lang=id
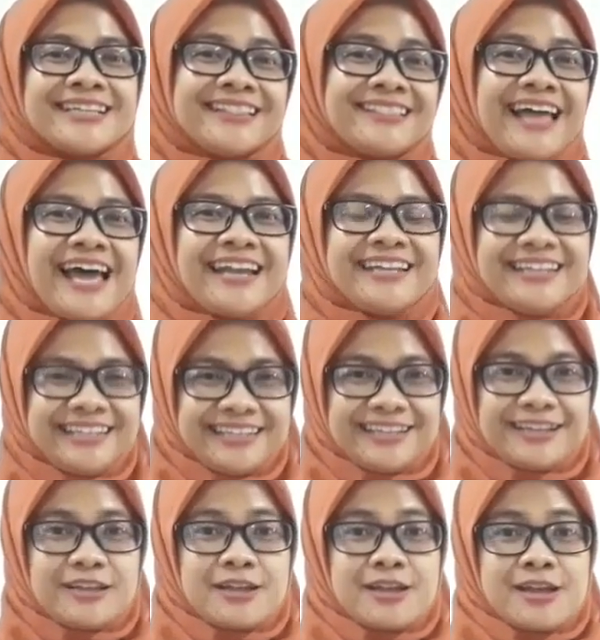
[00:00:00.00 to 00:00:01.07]

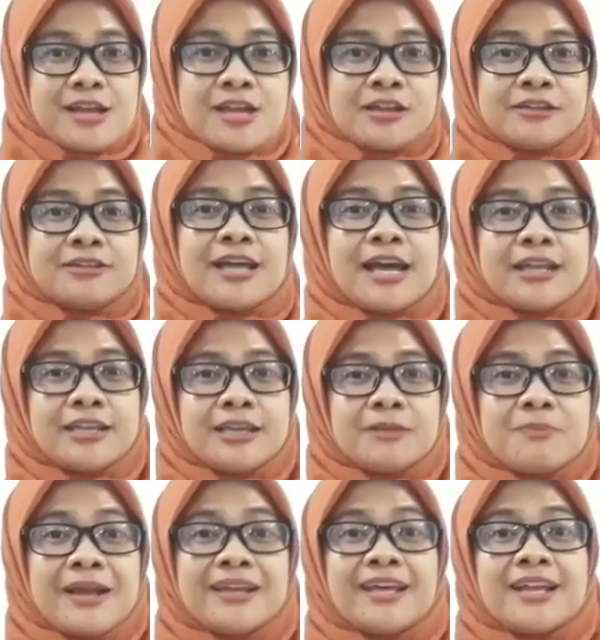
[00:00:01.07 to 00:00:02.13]
Sentani. Dari
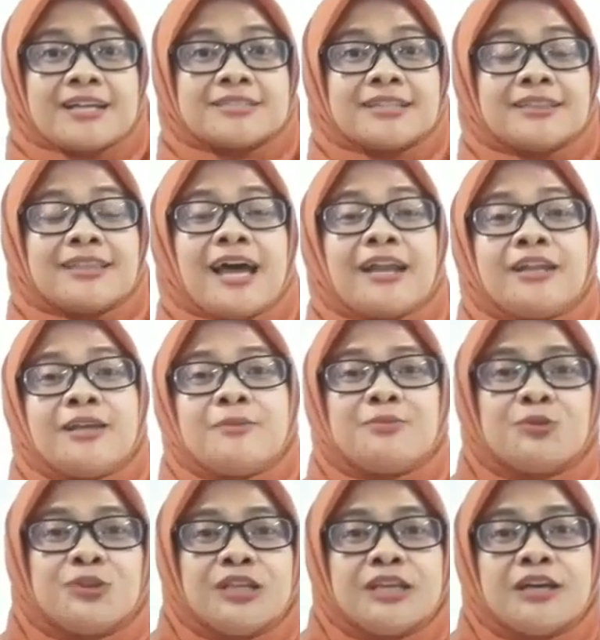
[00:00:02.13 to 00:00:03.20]
Bandara Sentani,
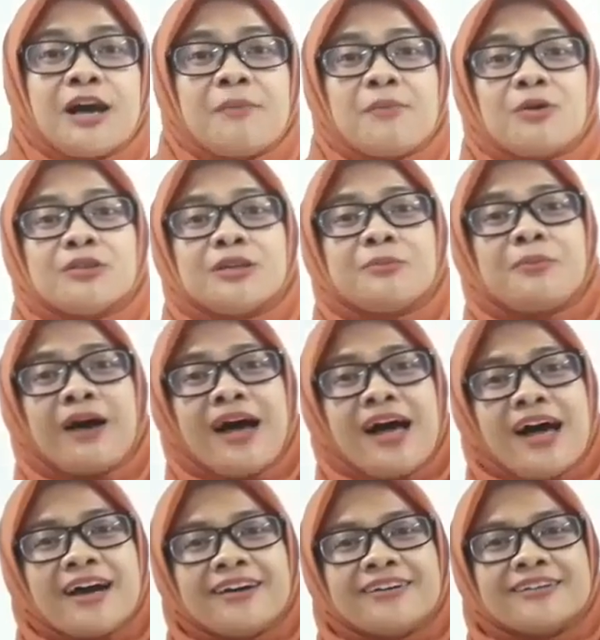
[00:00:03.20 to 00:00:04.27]
Butika mau
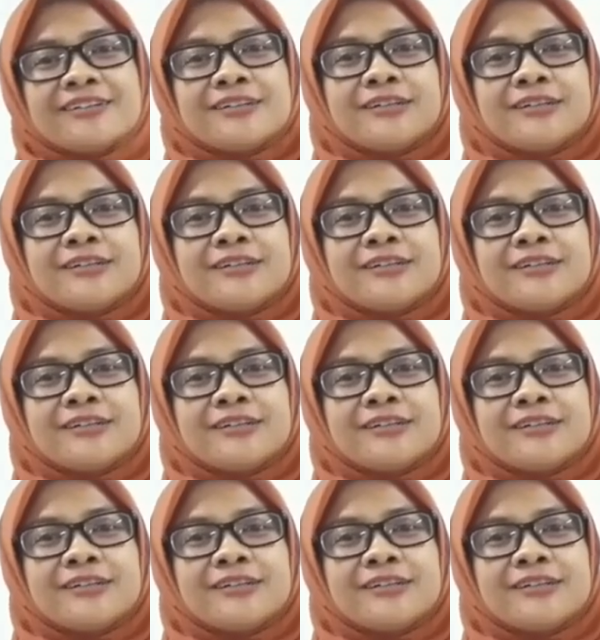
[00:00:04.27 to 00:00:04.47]
terbang